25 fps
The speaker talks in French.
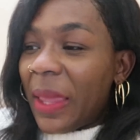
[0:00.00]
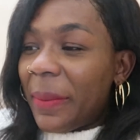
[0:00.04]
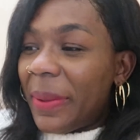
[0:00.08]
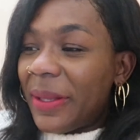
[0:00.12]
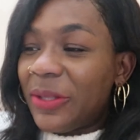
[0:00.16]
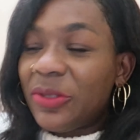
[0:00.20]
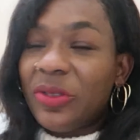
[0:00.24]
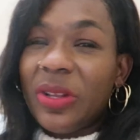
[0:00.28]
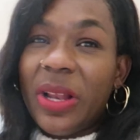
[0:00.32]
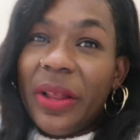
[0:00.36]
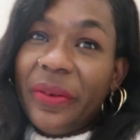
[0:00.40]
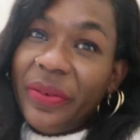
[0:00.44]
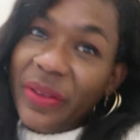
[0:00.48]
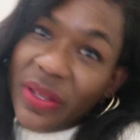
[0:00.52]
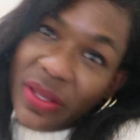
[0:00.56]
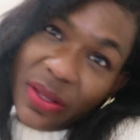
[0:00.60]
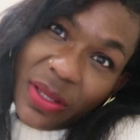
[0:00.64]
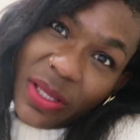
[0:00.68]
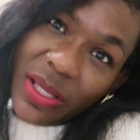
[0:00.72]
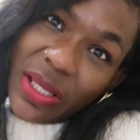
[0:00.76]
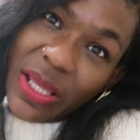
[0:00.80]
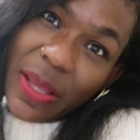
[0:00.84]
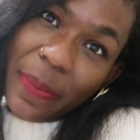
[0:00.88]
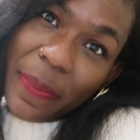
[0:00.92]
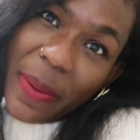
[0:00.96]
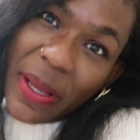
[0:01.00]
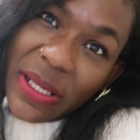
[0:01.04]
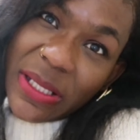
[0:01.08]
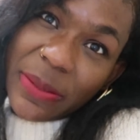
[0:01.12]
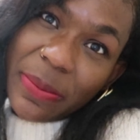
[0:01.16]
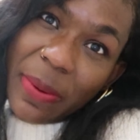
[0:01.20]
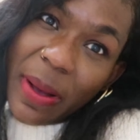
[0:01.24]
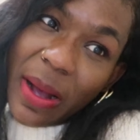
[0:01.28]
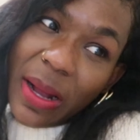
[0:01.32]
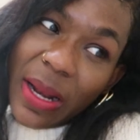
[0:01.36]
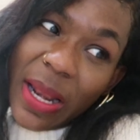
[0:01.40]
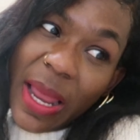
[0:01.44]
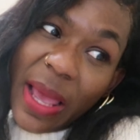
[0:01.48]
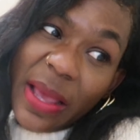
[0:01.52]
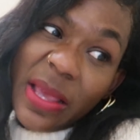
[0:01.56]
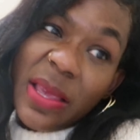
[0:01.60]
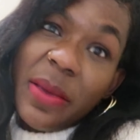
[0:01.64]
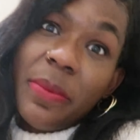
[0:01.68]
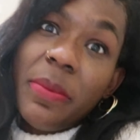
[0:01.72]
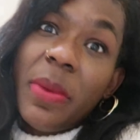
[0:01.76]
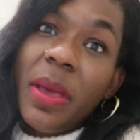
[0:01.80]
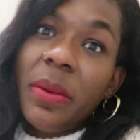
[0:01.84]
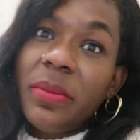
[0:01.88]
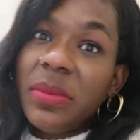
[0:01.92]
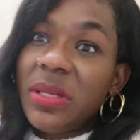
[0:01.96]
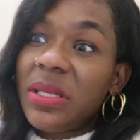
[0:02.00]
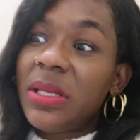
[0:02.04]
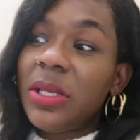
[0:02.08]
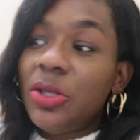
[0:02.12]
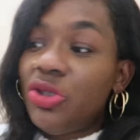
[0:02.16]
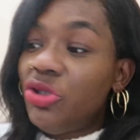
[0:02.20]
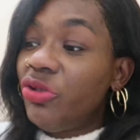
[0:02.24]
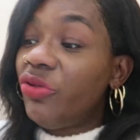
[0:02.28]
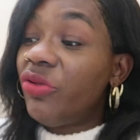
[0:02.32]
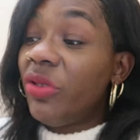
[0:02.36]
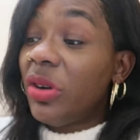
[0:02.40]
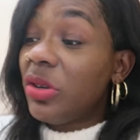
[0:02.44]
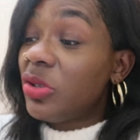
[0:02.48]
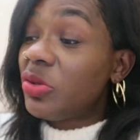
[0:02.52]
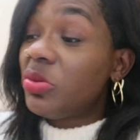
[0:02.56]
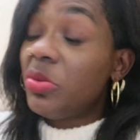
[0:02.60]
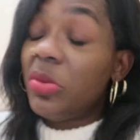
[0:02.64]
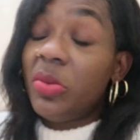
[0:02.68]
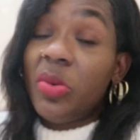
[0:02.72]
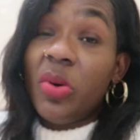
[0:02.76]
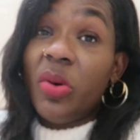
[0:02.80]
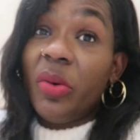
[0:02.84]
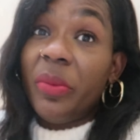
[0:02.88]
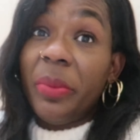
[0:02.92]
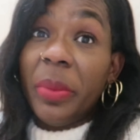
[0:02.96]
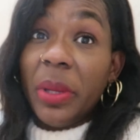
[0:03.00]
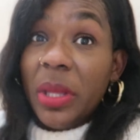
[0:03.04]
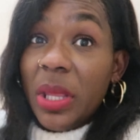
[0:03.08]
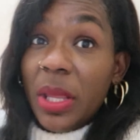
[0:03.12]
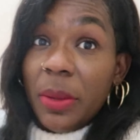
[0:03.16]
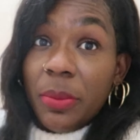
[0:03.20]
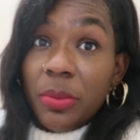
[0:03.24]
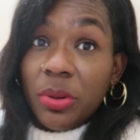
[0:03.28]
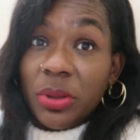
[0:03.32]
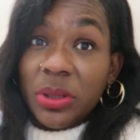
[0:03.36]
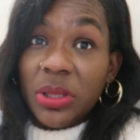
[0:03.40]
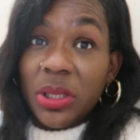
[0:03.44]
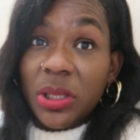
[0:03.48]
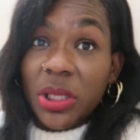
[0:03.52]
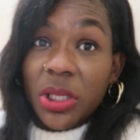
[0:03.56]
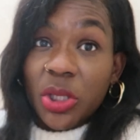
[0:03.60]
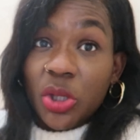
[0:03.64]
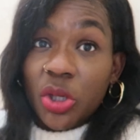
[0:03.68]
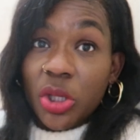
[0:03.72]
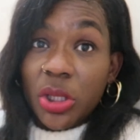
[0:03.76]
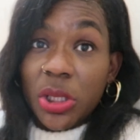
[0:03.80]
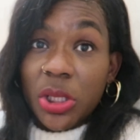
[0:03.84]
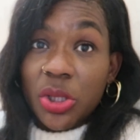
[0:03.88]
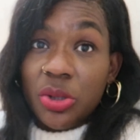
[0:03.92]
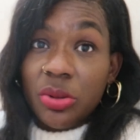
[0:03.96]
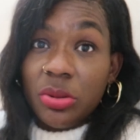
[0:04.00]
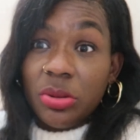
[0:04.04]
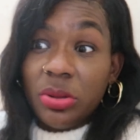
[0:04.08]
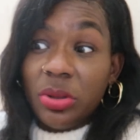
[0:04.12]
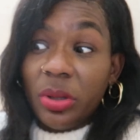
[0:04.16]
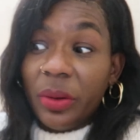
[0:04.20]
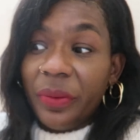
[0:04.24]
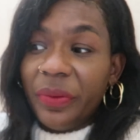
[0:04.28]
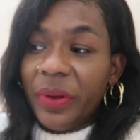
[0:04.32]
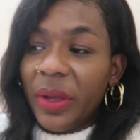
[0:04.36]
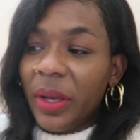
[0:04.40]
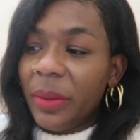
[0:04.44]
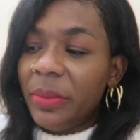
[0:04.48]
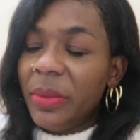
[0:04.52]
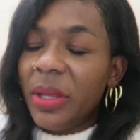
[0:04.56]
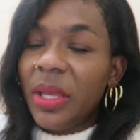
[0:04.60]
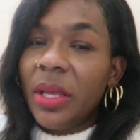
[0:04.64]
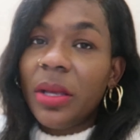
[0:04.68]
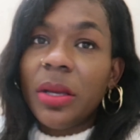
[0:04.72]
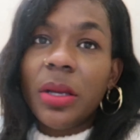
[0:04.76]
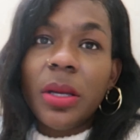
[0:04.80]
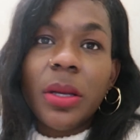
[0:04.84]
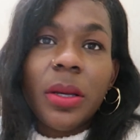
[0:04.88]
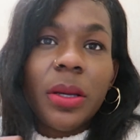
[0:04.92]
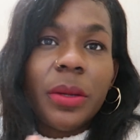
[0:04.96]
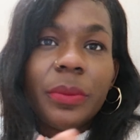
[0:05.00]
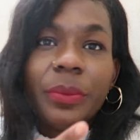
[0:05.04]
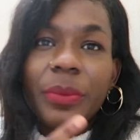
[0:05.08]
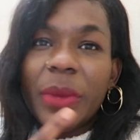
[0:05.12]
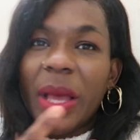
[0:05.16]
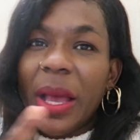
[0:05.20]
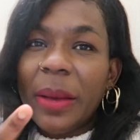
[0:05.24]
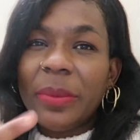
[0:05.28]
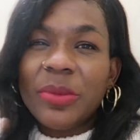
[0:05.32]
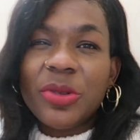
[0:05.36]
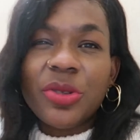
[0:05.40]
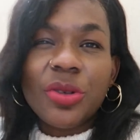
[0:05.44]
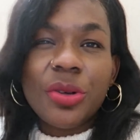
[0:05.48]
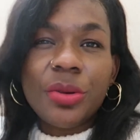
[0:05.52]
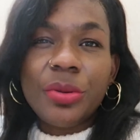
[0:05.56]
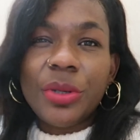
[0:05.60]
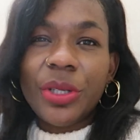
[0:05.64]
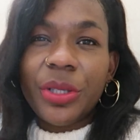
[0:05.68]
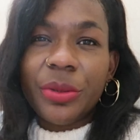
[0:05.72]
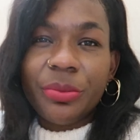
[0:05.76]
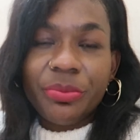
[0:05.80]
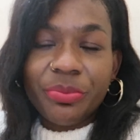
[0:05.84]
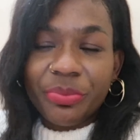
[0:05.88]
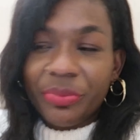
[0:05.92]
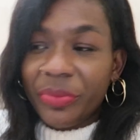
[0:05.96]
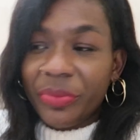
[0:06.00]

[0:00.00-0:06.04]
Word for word: Parce que la féminité passe par là. Et même si tu vois en ce moment, on met des bottes et que des chaussures fermées, I'm sorry.